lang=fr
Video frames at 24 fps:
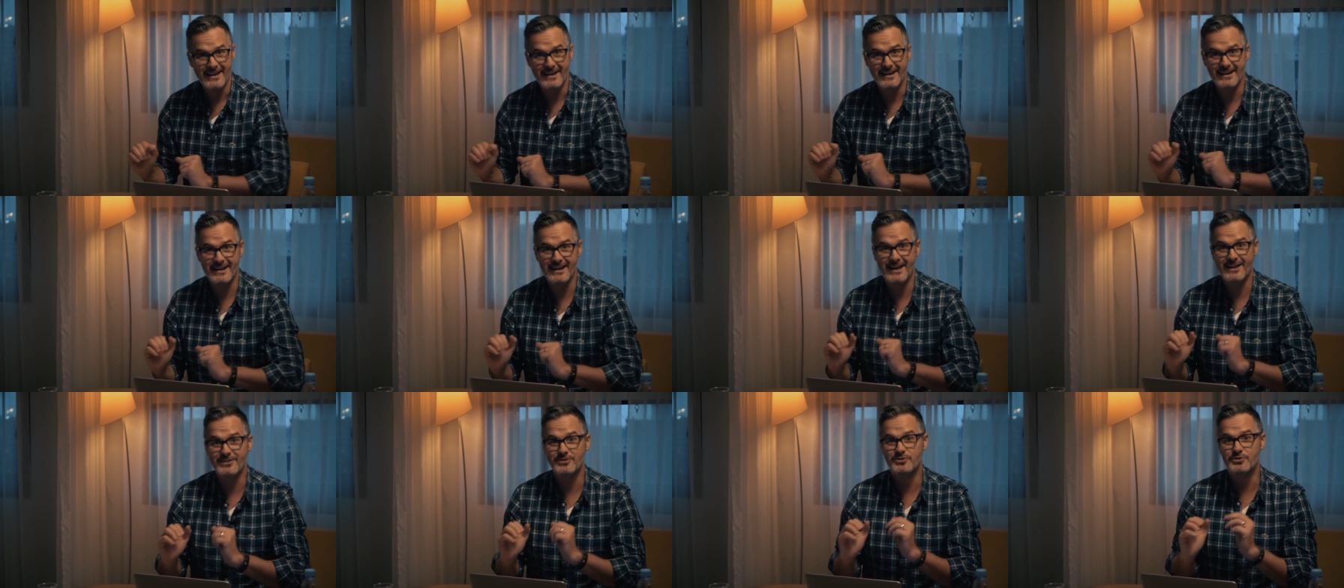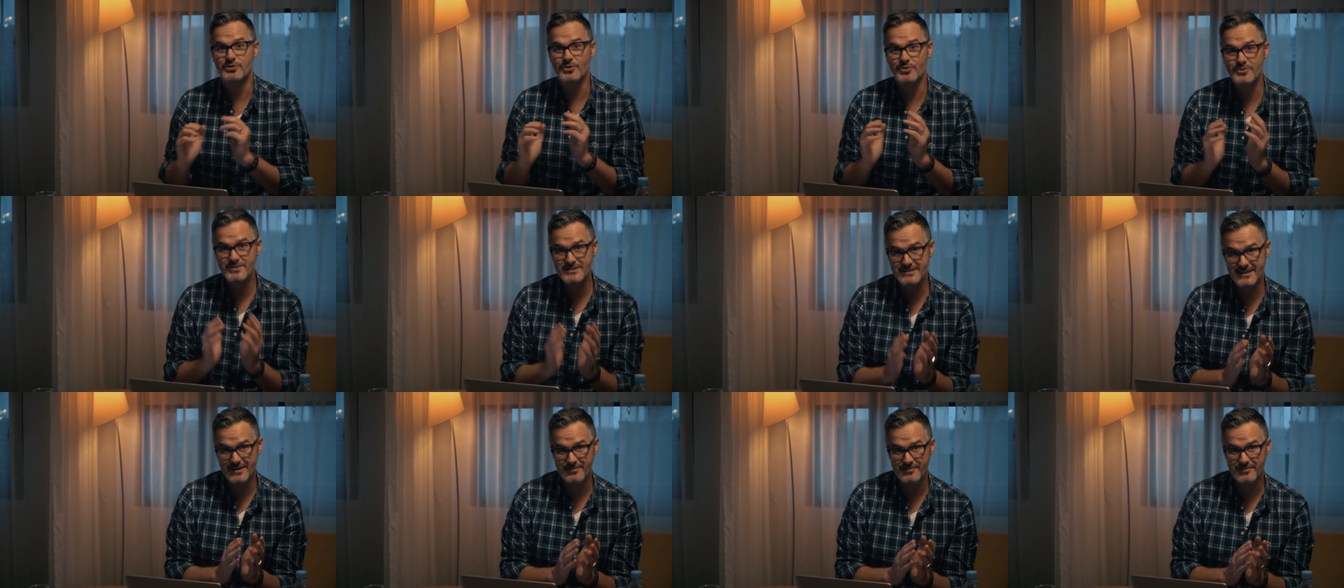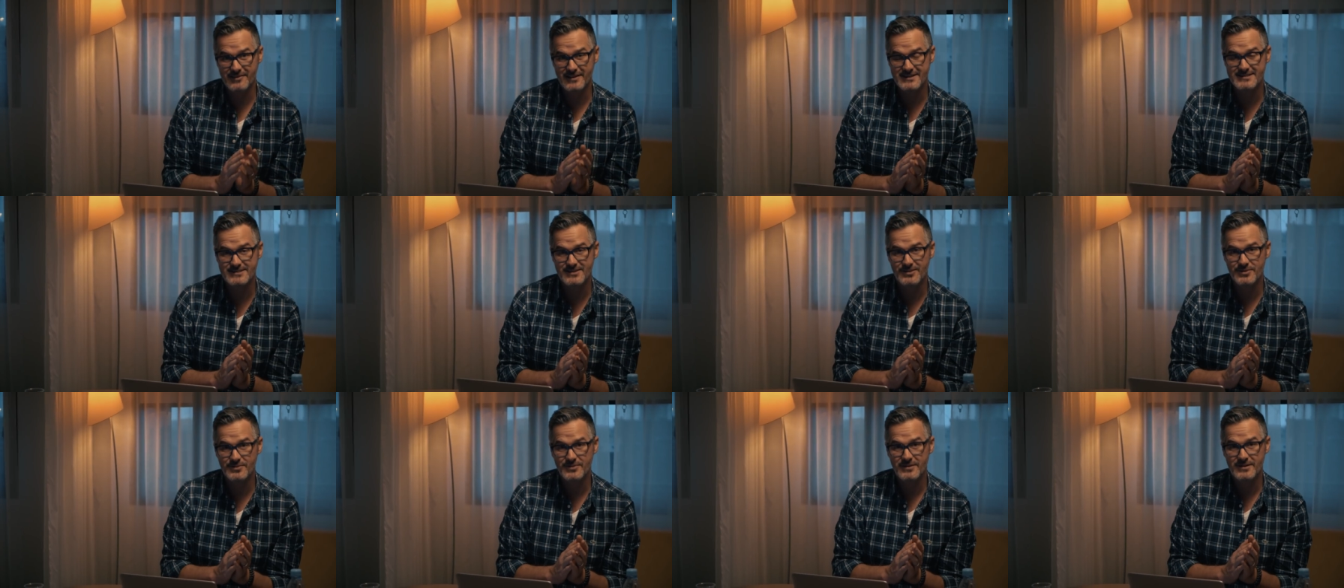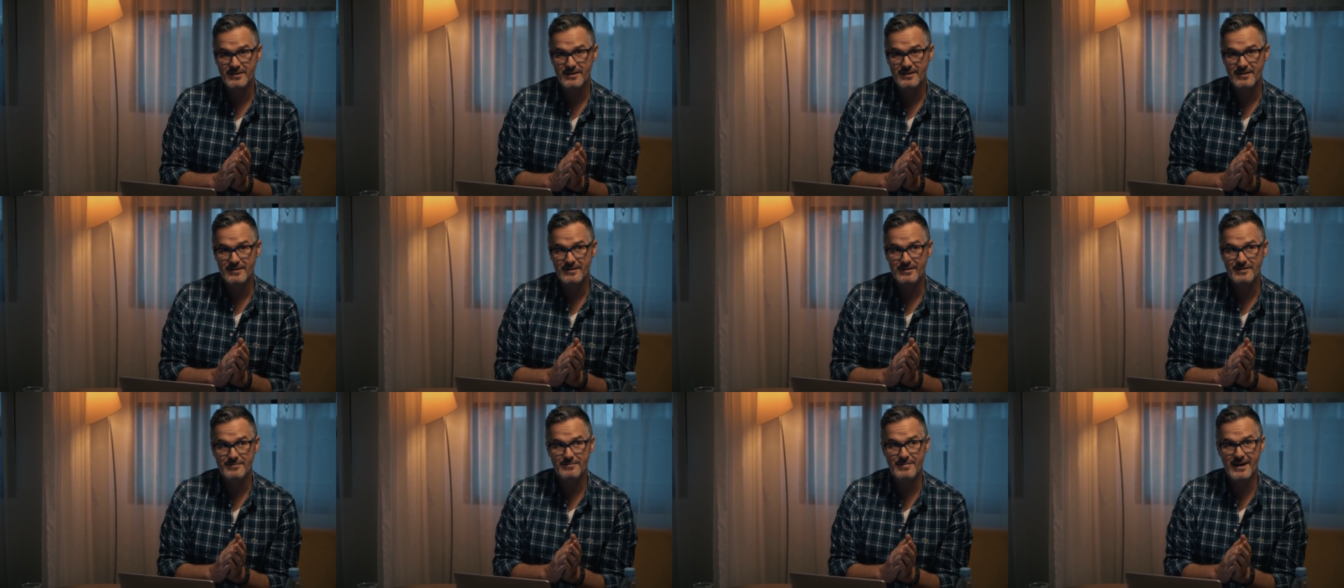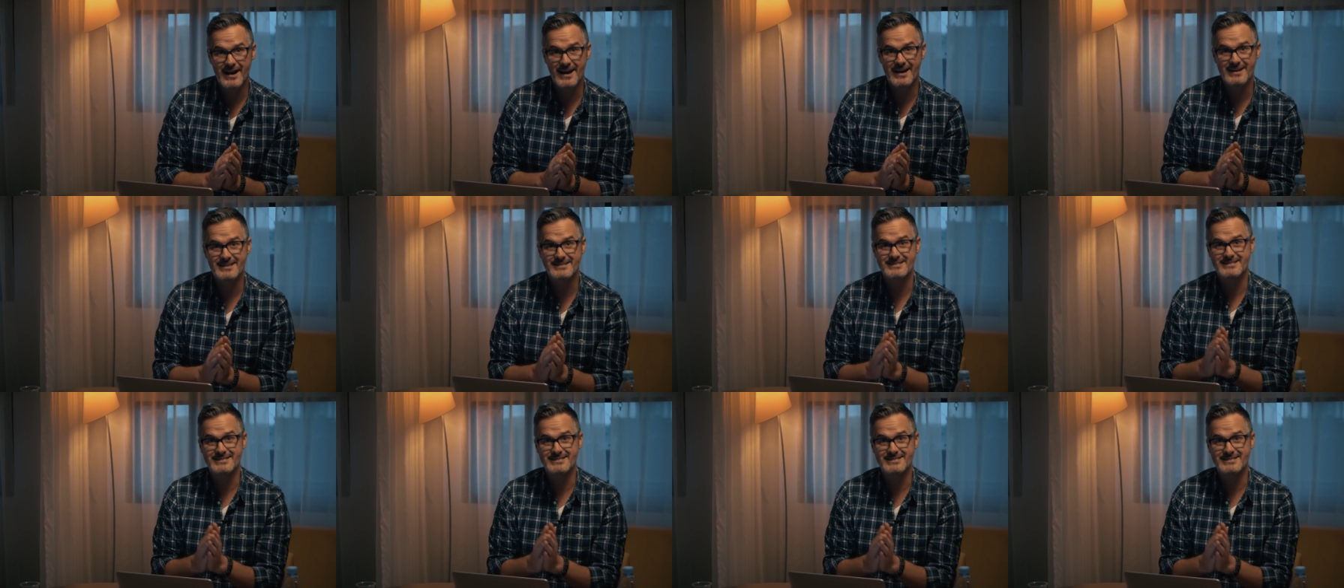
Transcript: Et la deuxième façon, ben,